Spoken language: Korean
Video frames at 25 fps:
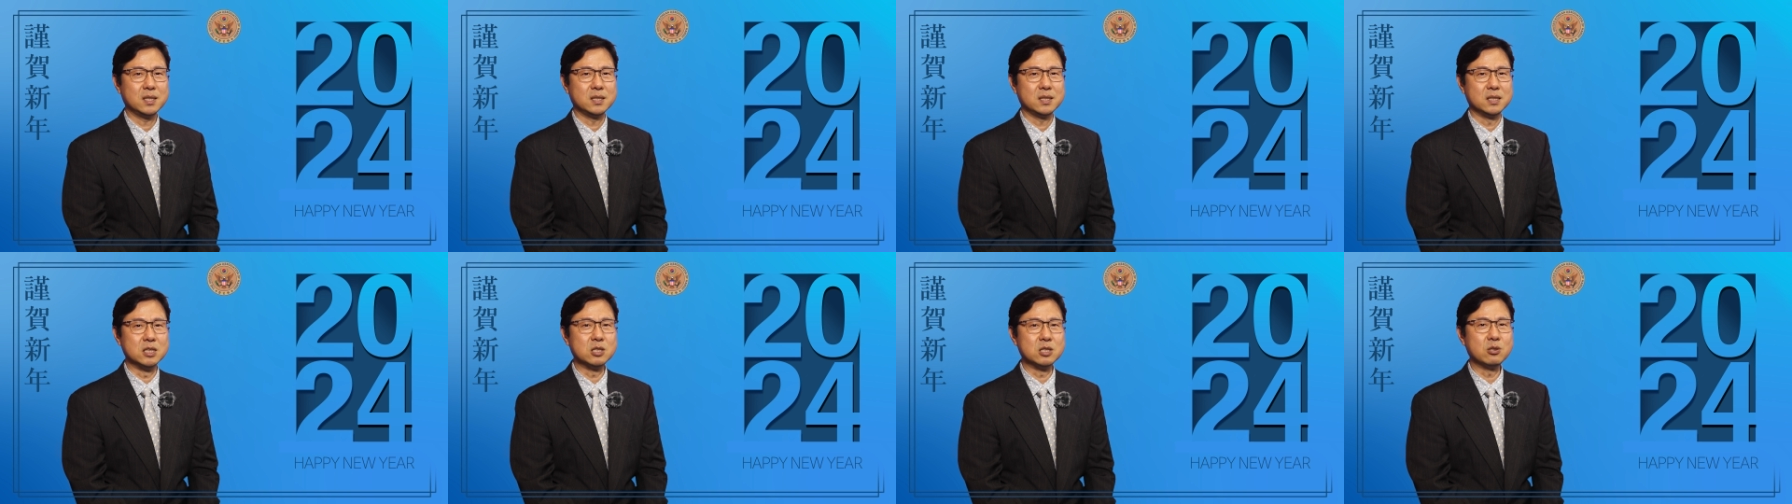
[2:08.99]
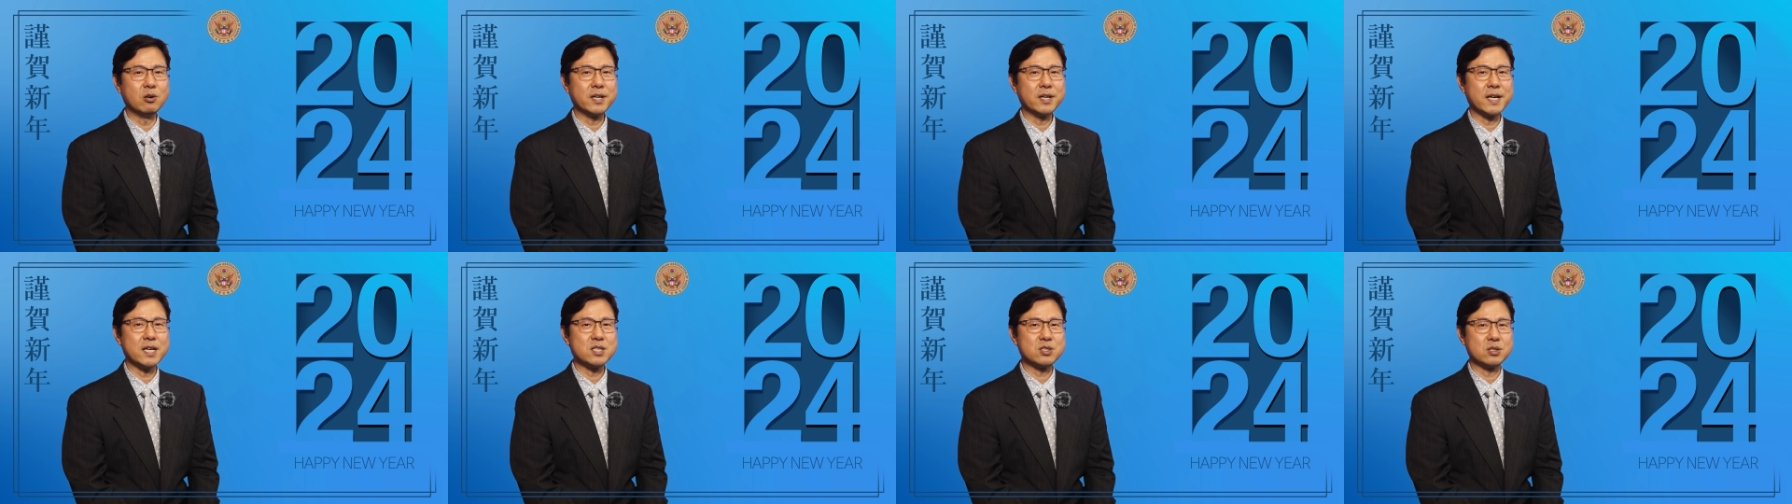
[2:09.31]

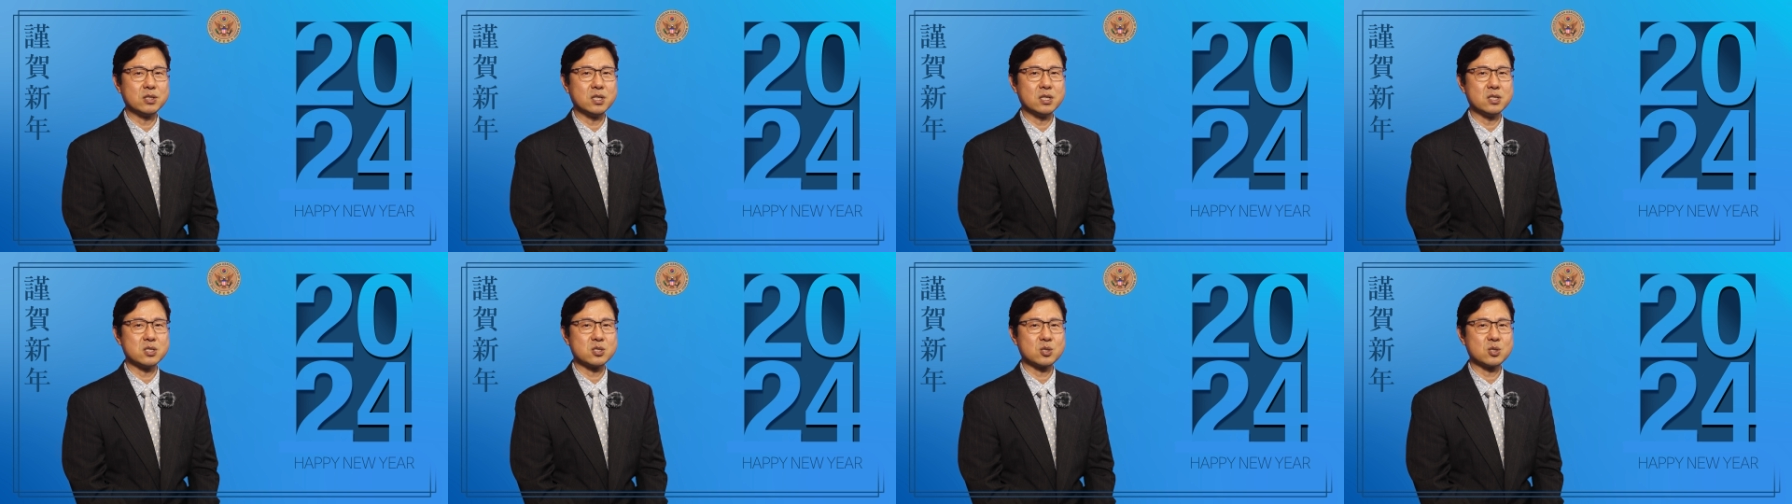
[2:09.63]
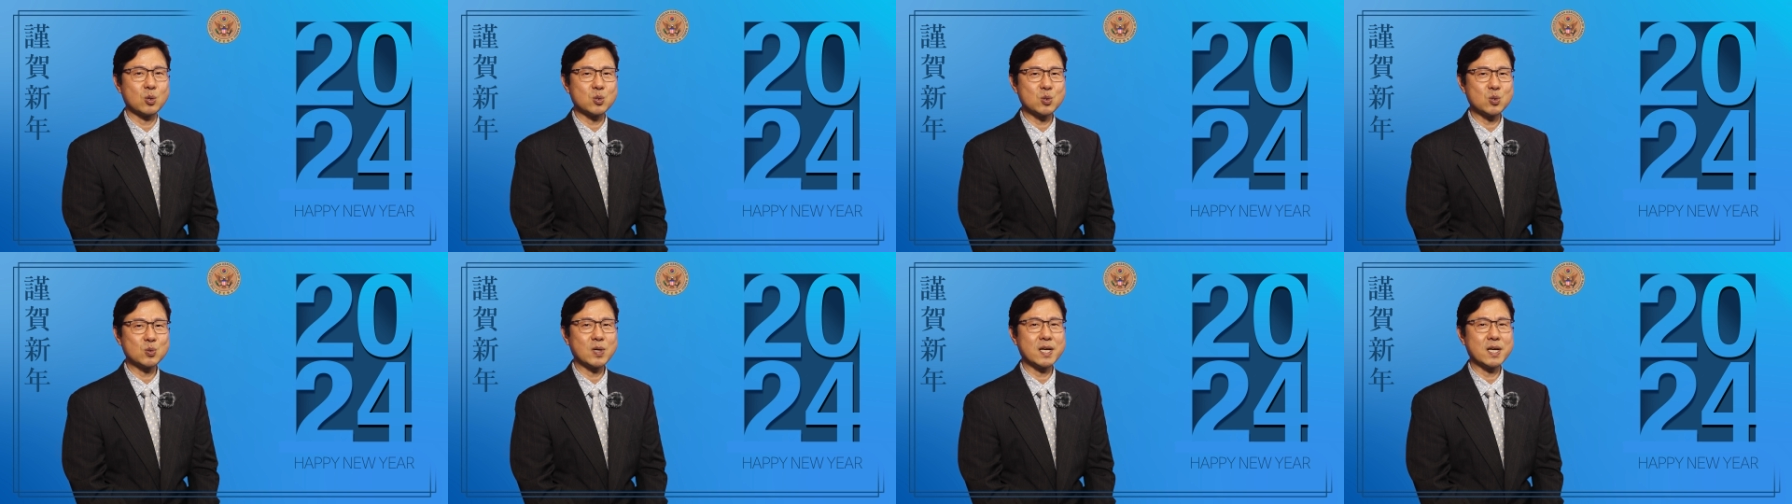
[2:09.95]
응원해주는
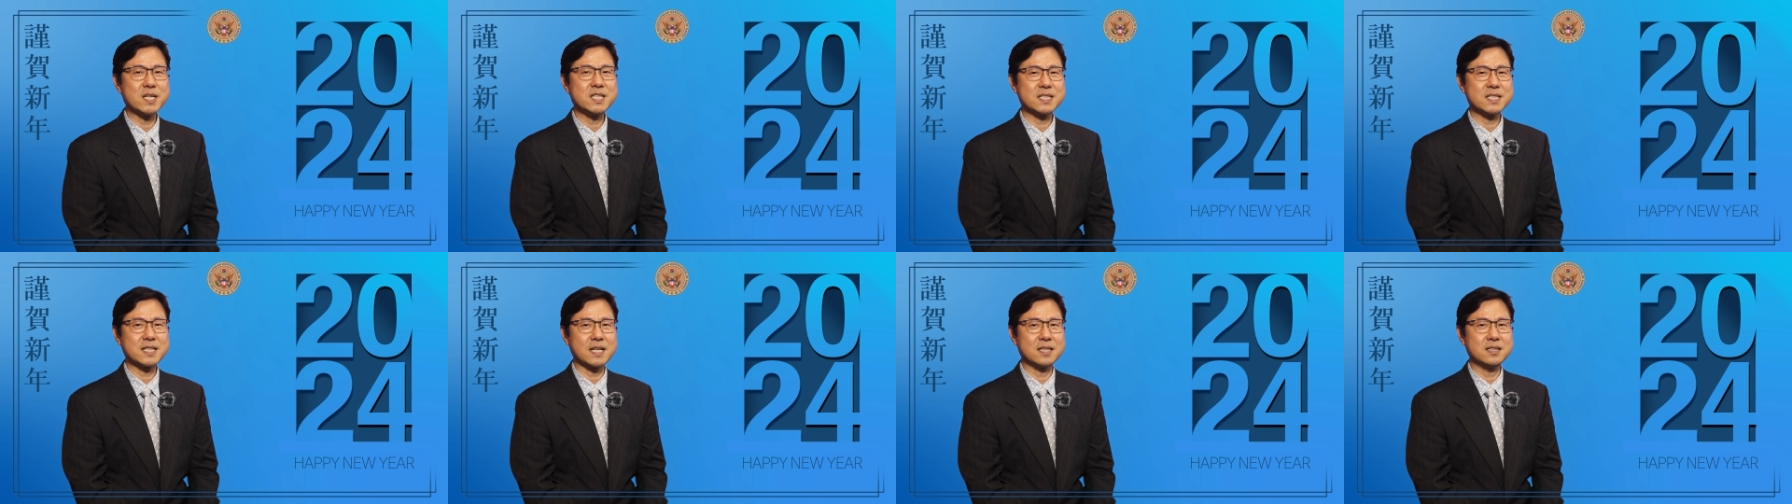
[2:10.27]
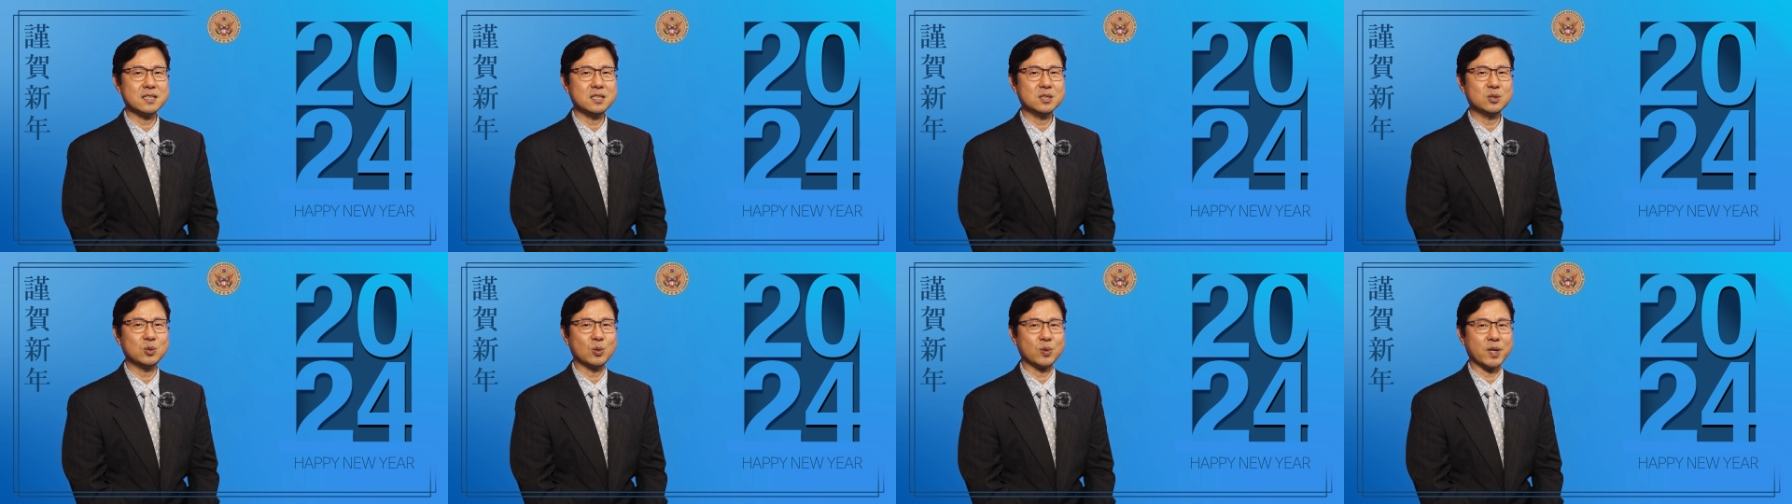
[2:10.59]
소중한
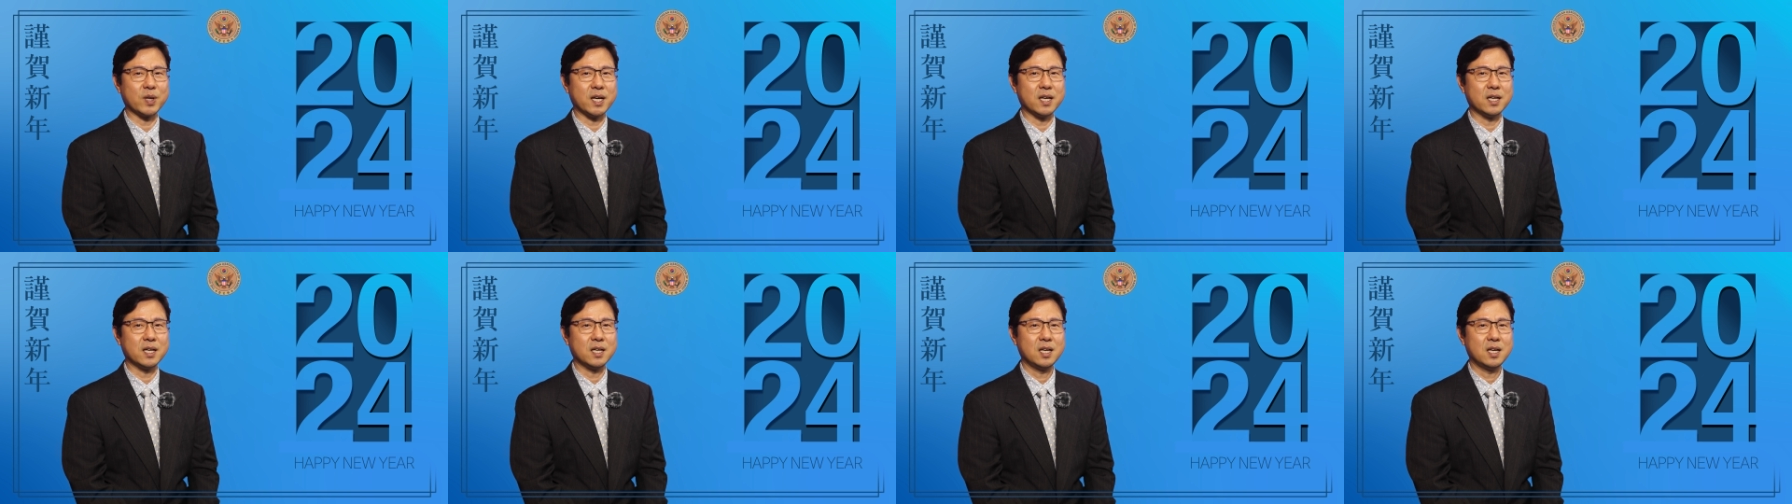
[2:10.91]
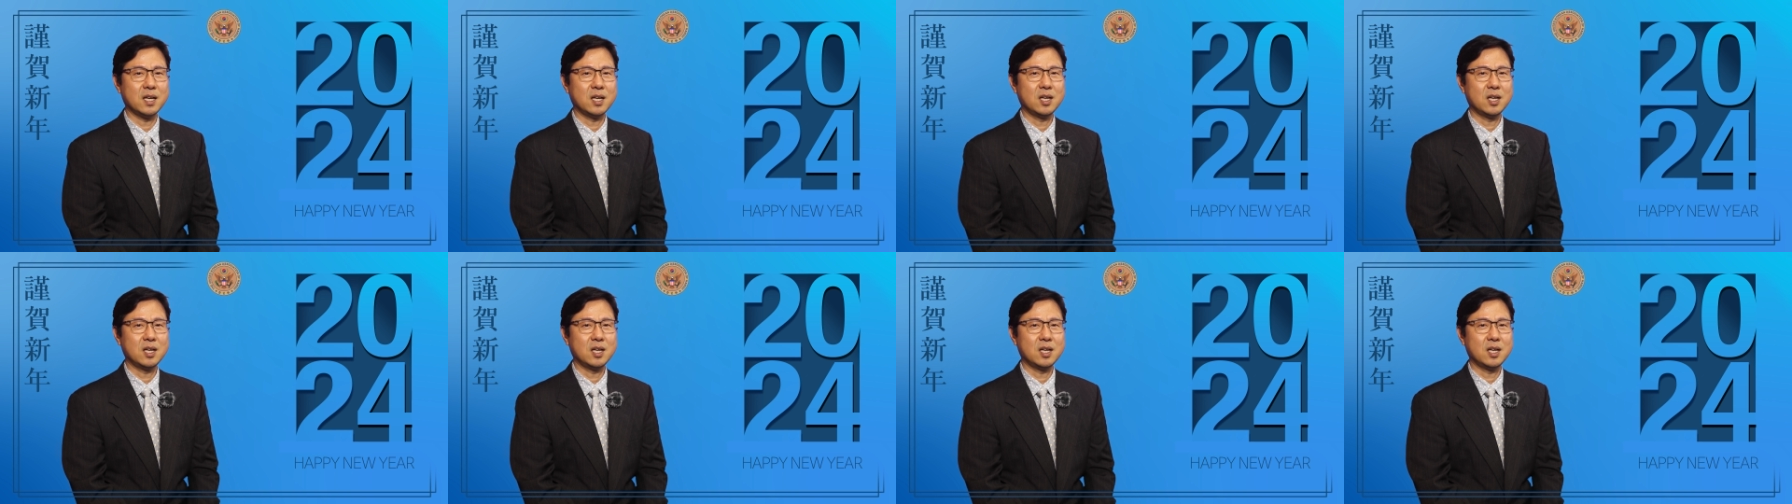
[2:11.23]
시간들을 통해